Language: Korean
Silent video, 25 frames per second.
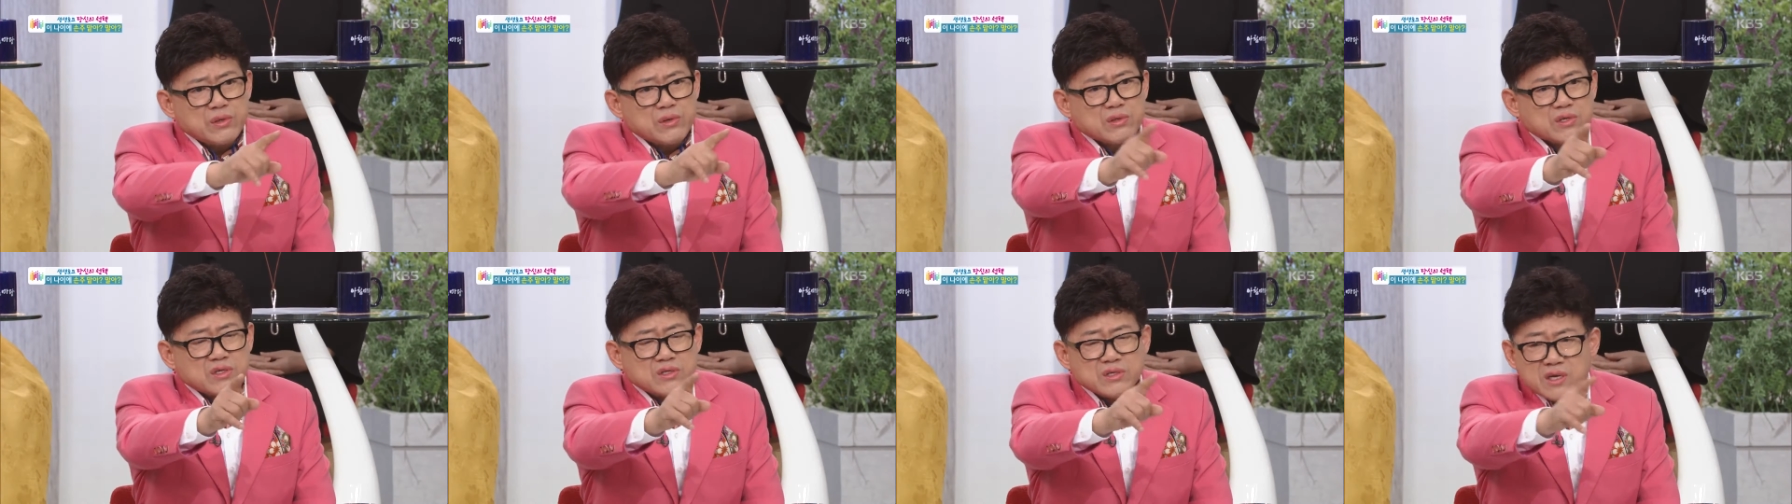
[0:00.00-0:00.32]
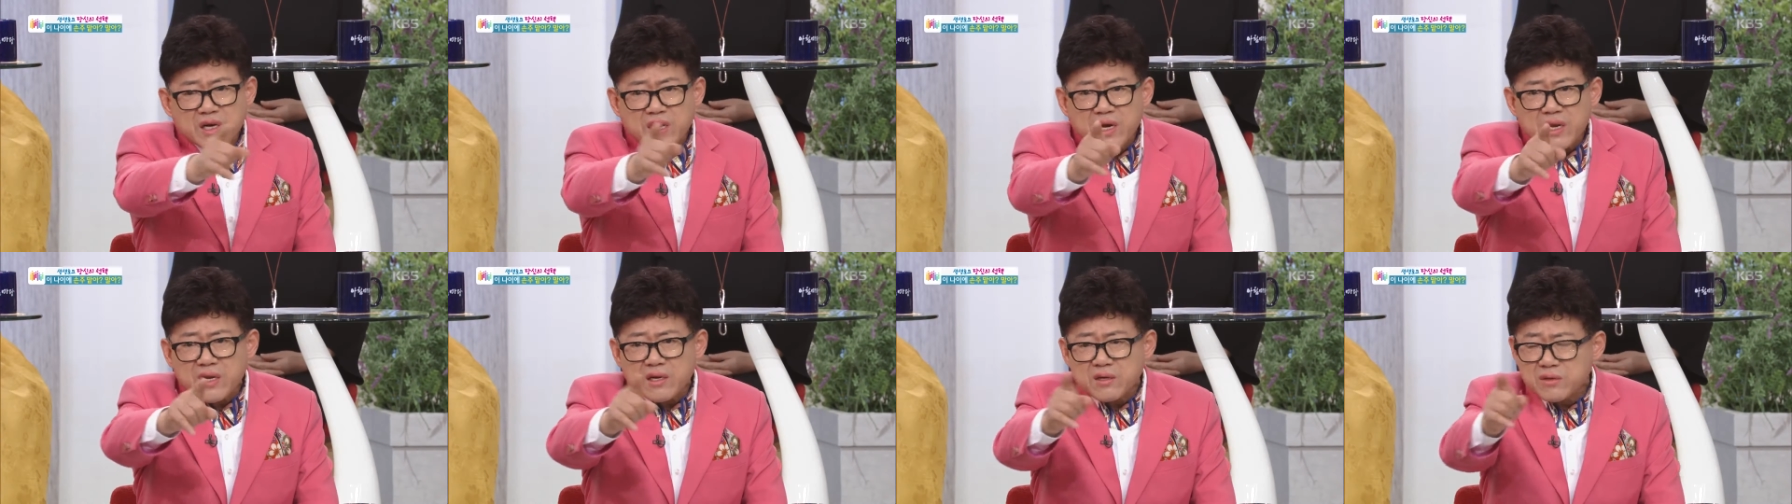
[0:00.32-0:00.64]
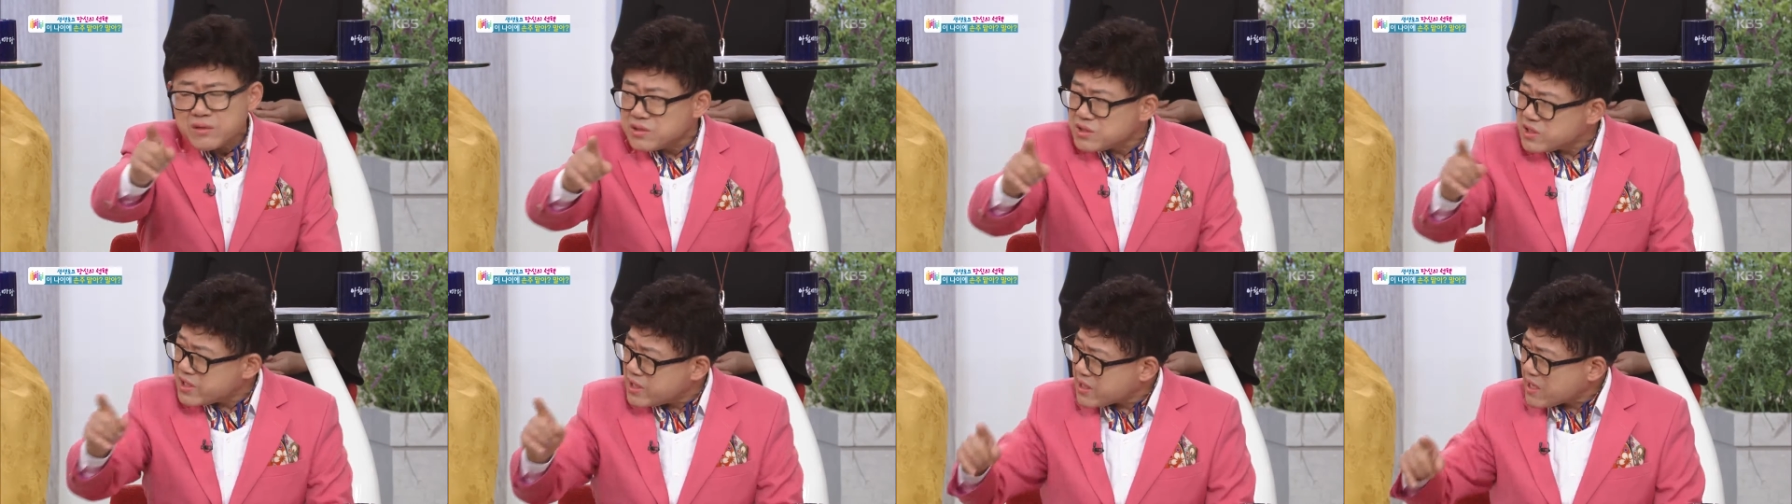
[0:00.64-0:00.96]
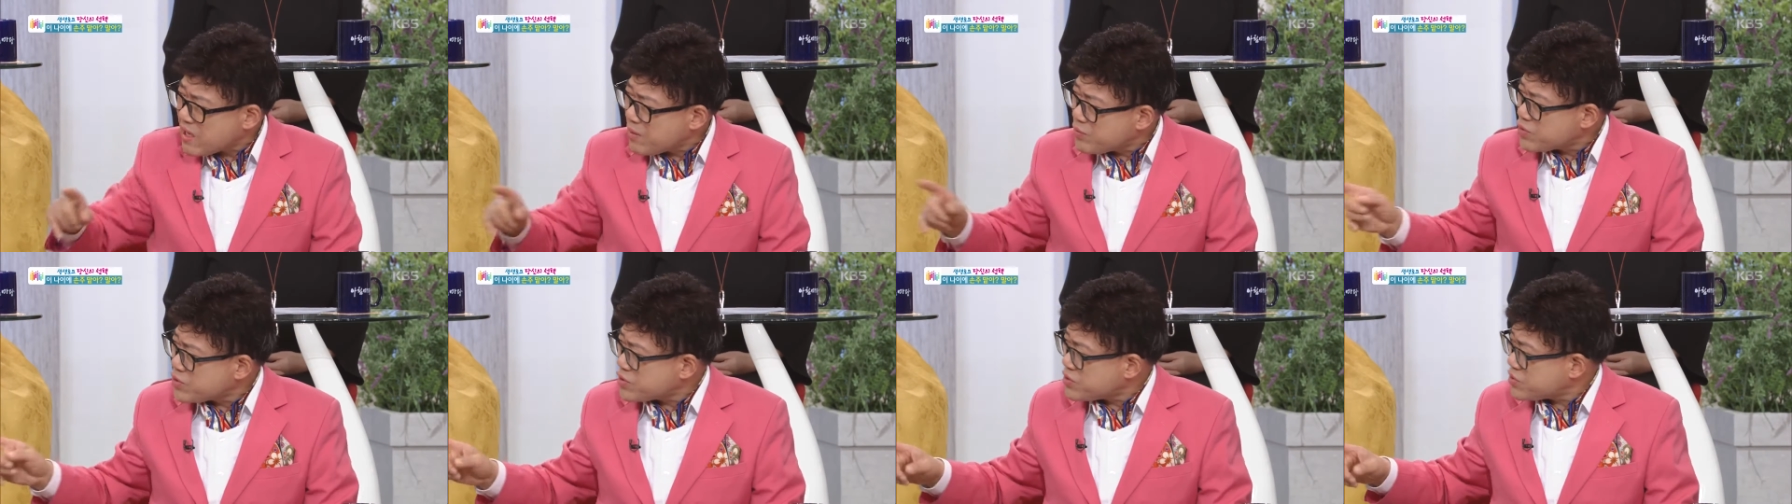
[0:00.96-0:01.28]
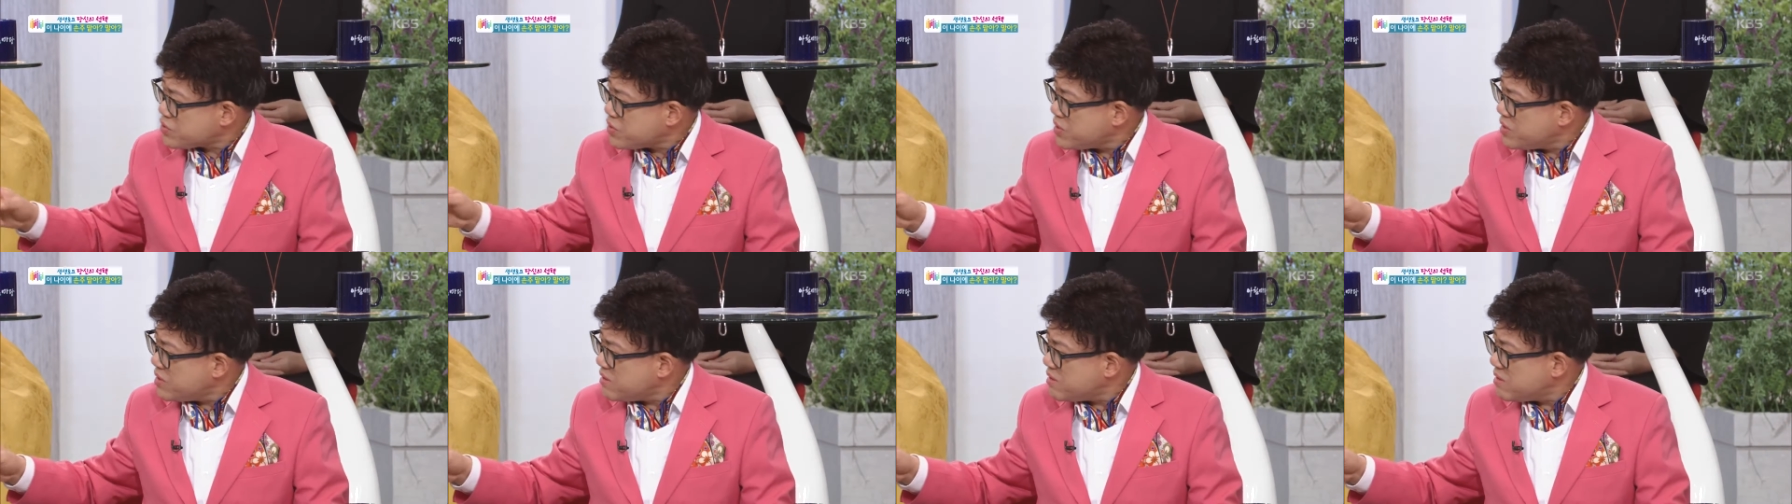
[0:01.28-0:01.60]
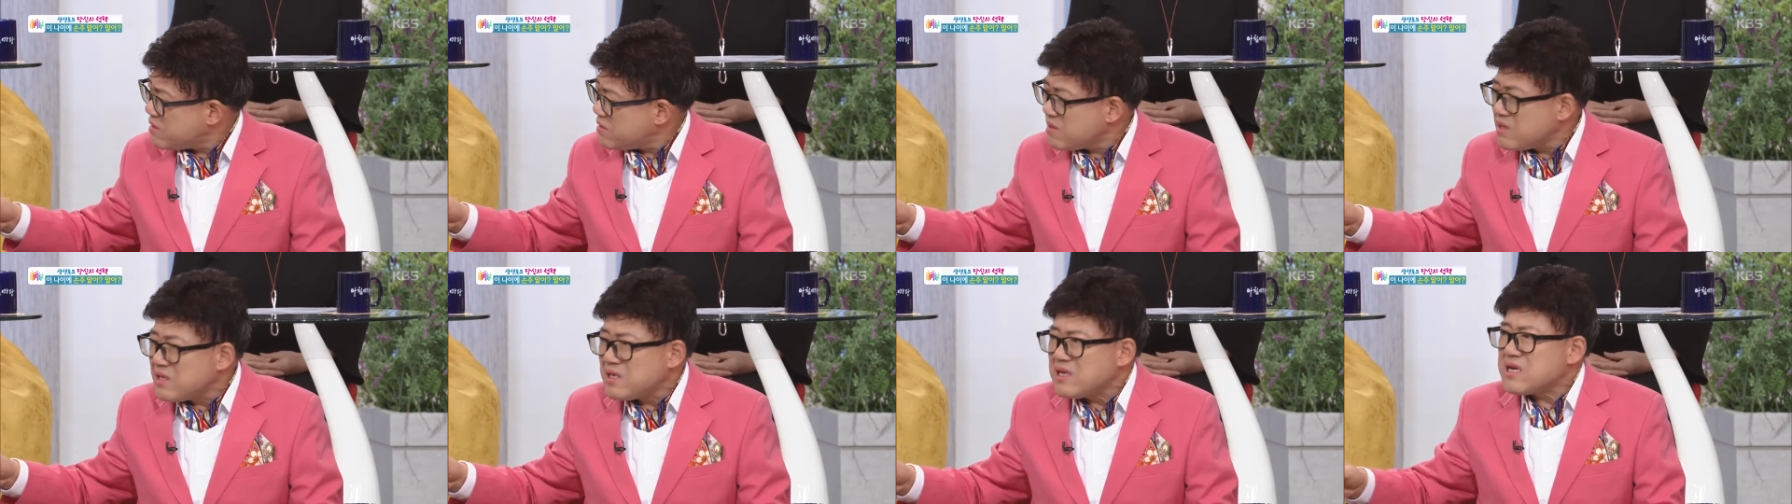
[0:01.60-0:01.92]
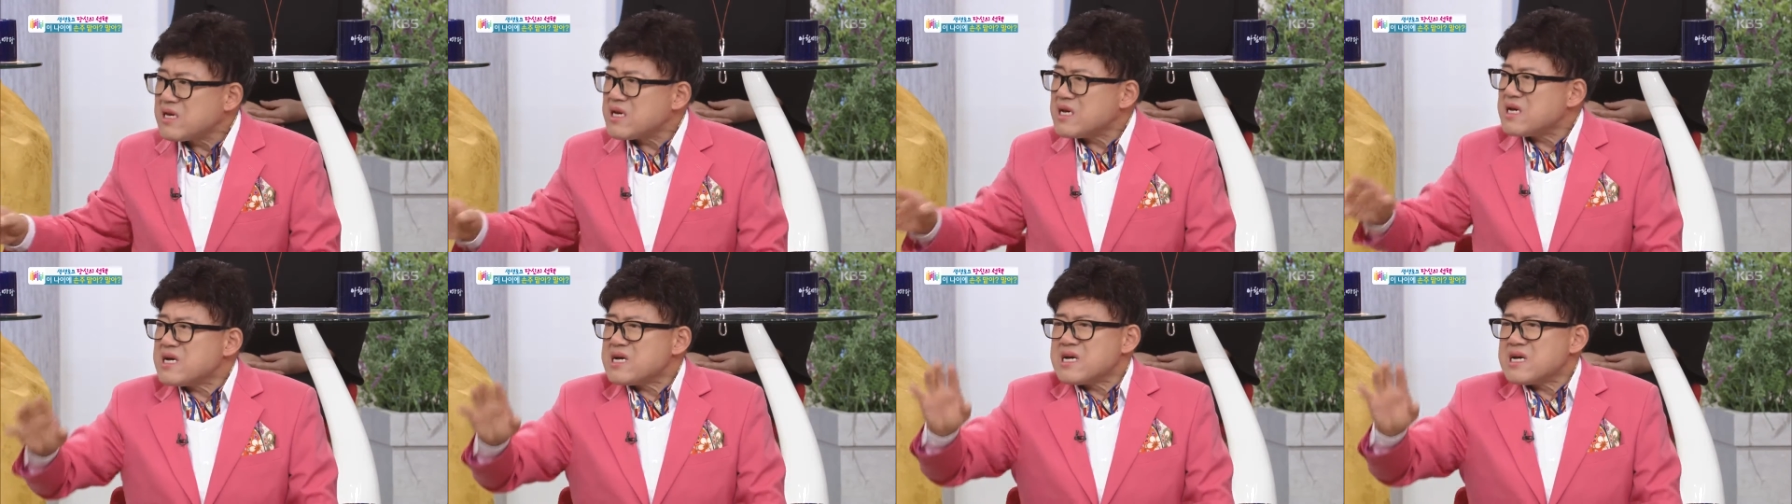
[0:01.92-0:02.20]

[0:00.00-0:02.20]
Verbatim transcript: 거 근간에 그런 자리 가보셨어요? 네.